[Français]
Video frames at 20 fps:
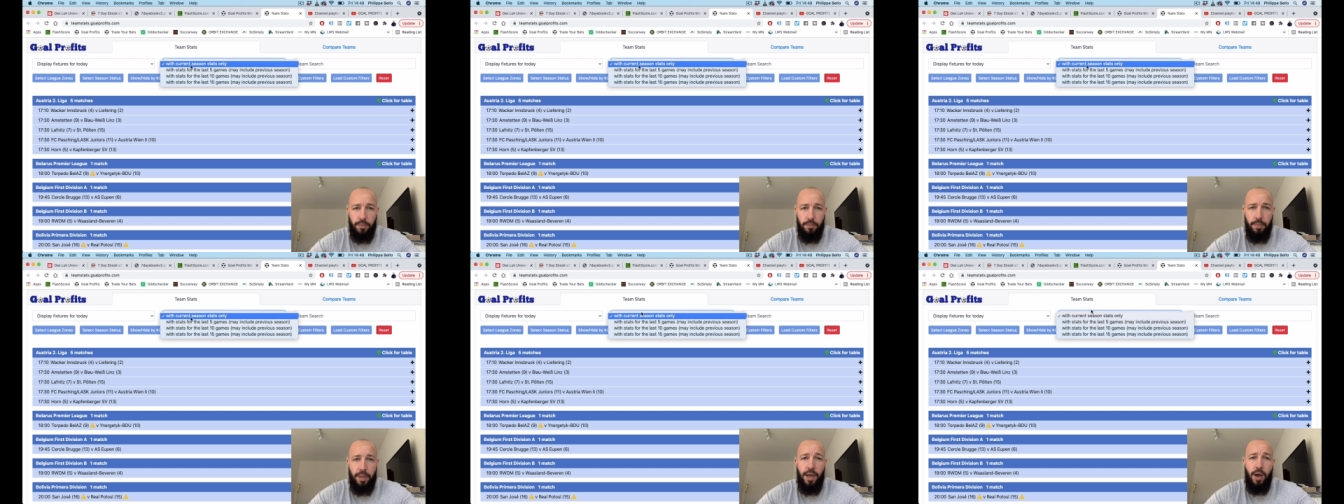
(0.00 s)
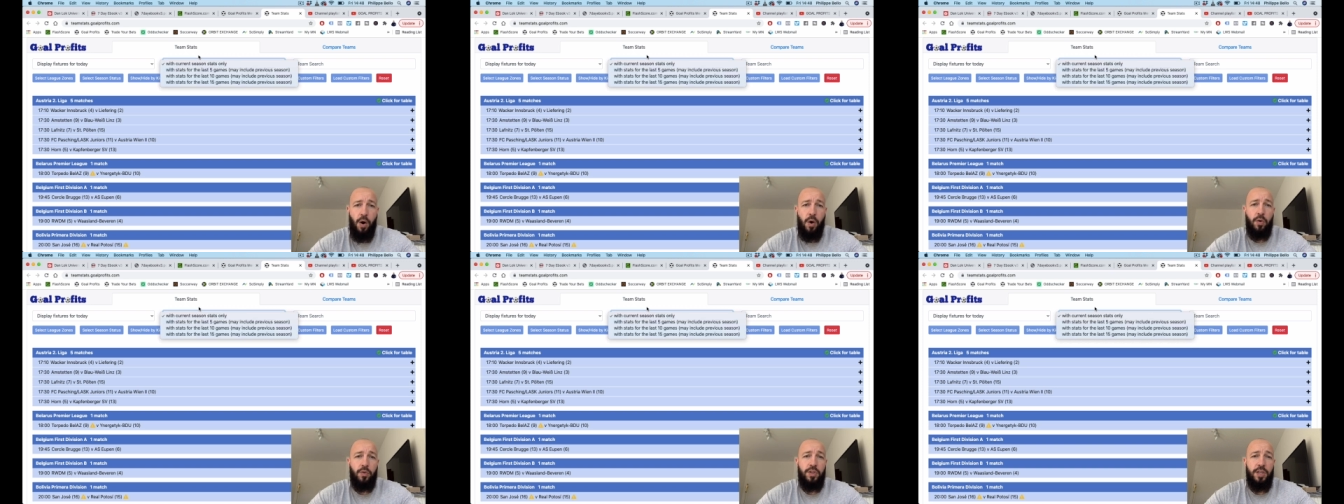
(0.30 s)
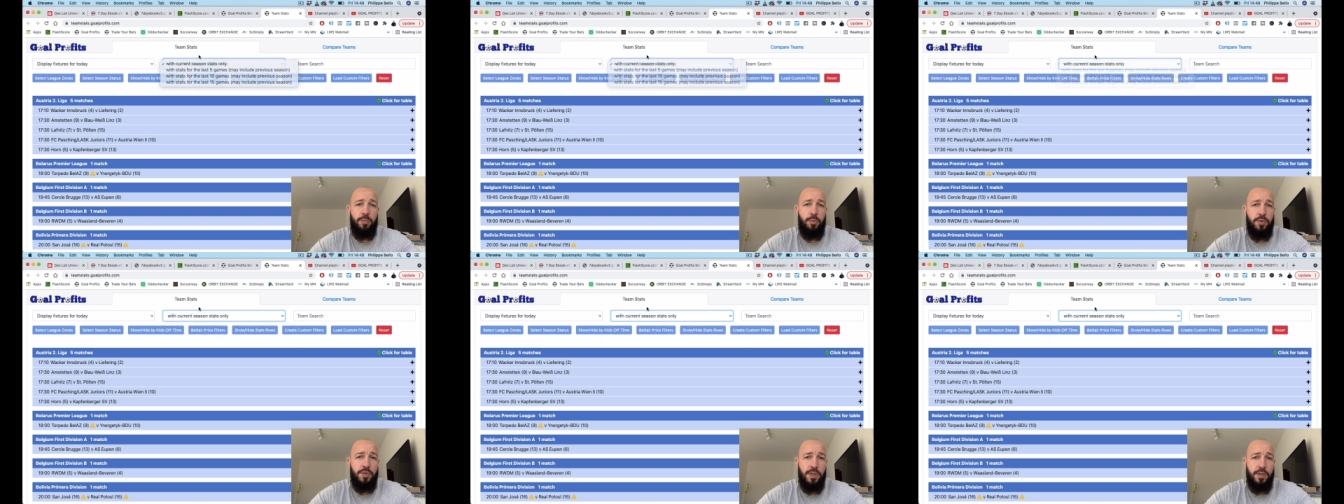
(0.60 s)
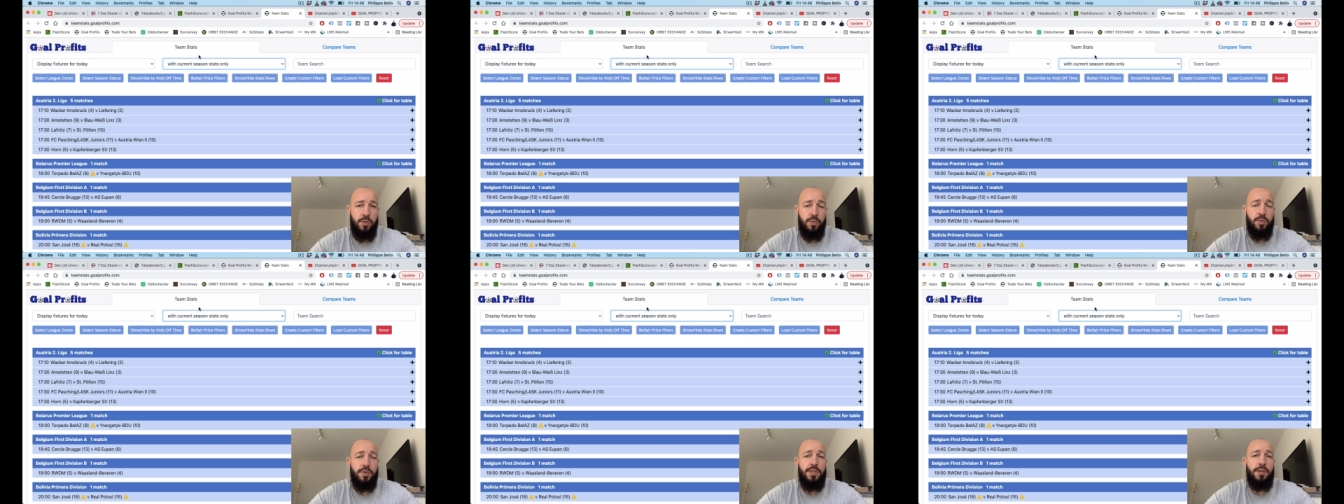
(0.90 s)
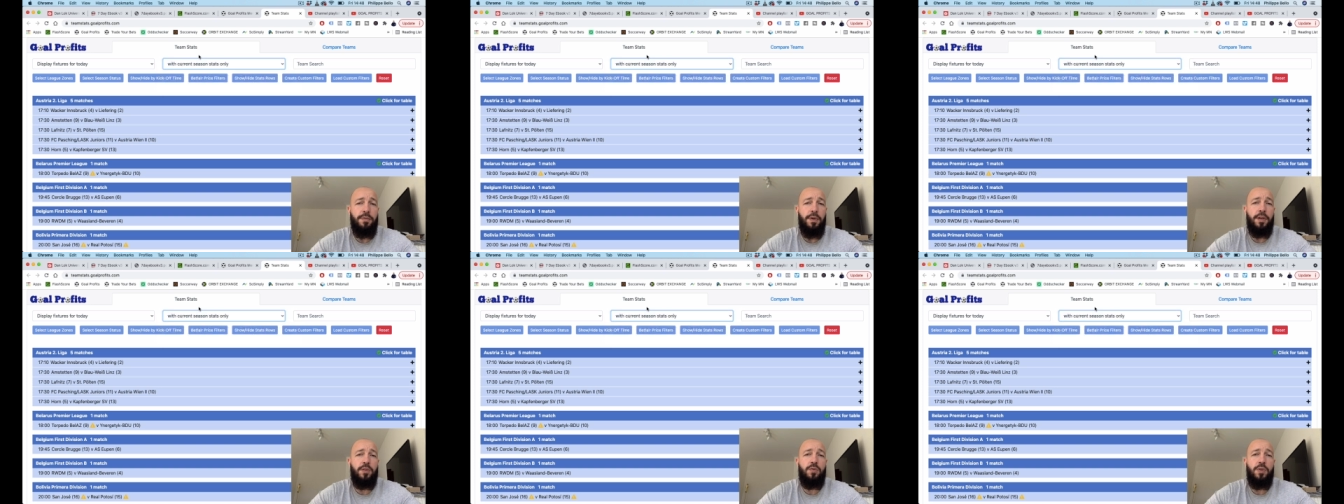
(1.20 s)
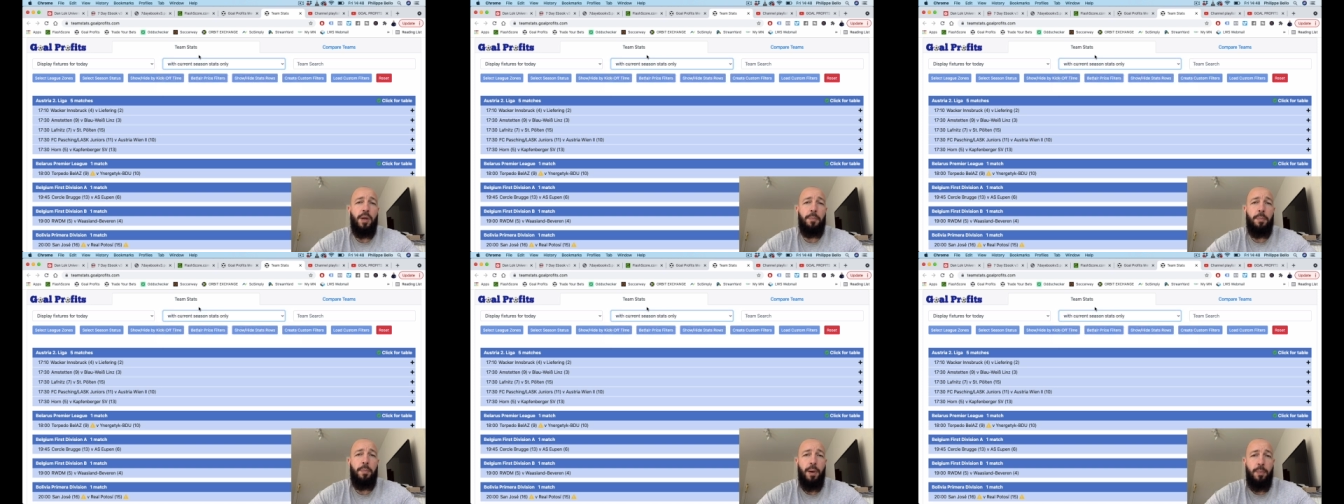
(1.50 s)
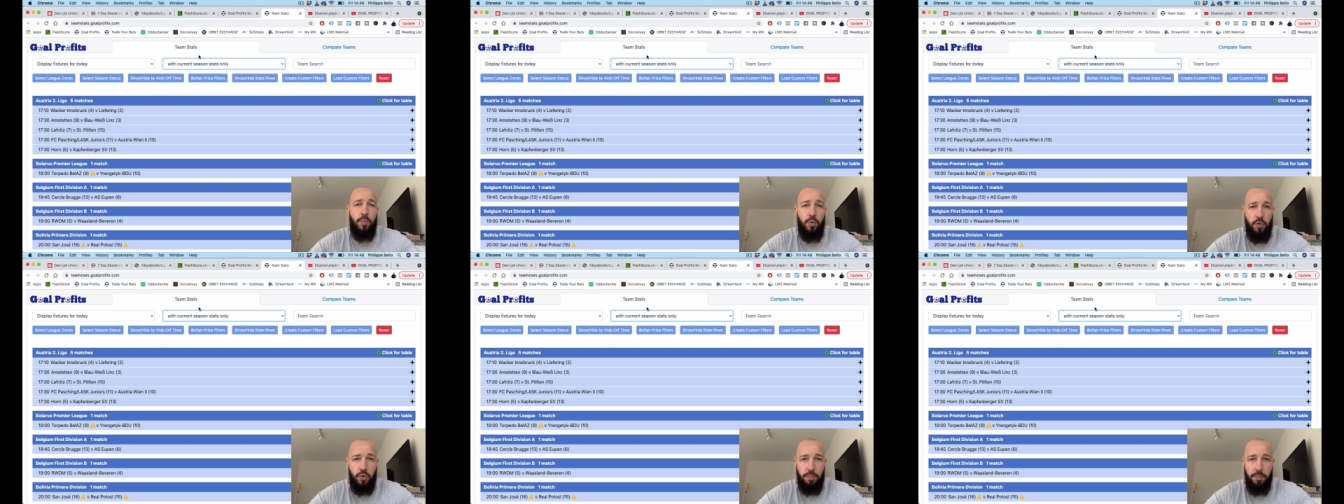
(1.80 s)
Mais en début de saison, c'est vrai que tu n'as pas
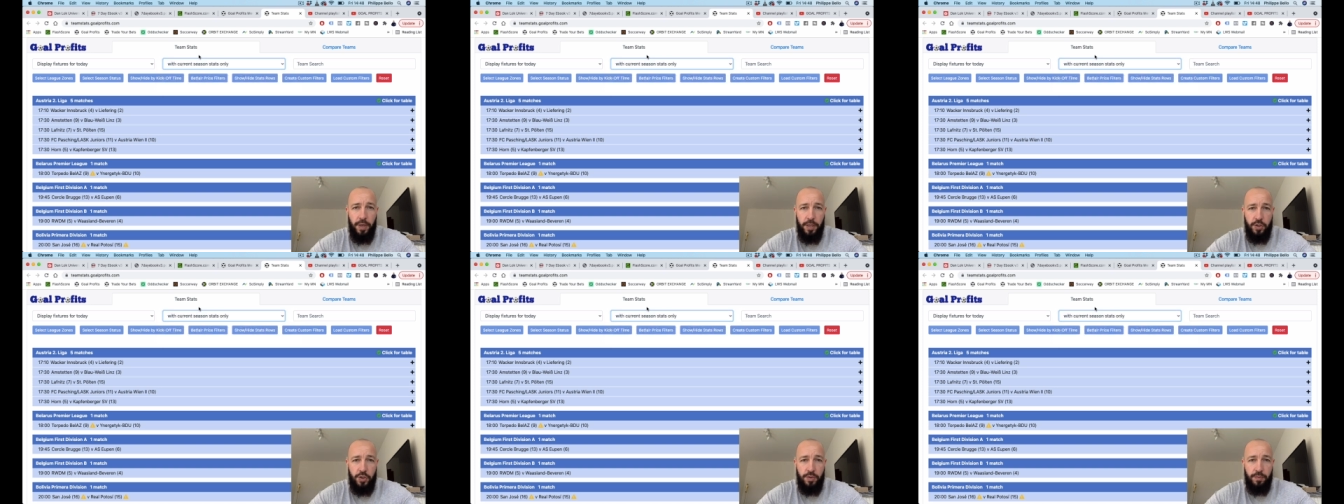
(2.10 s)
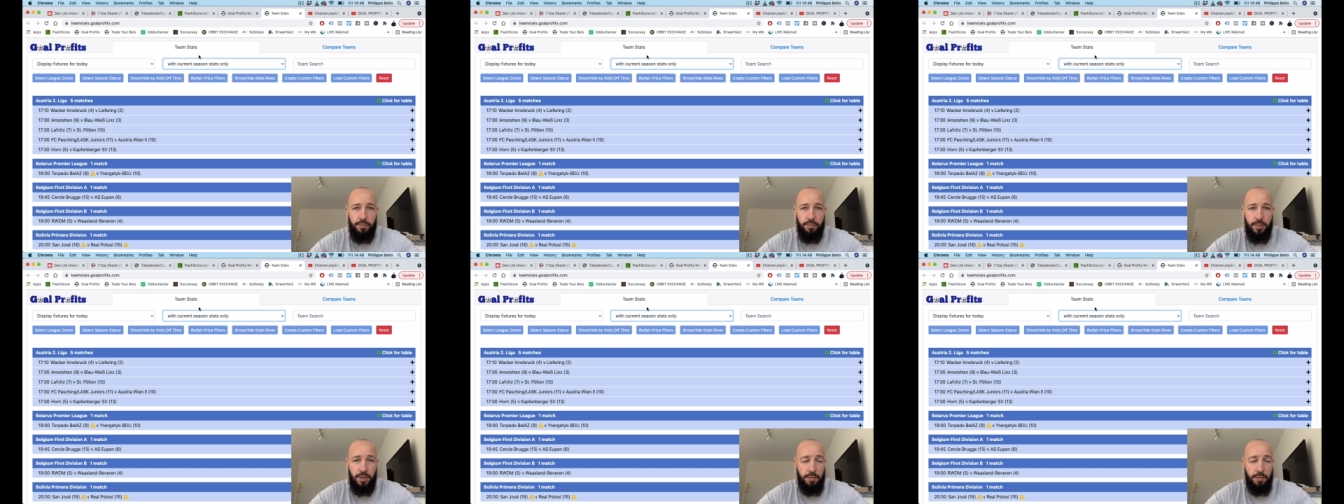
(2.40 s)
beaucoup de matchs.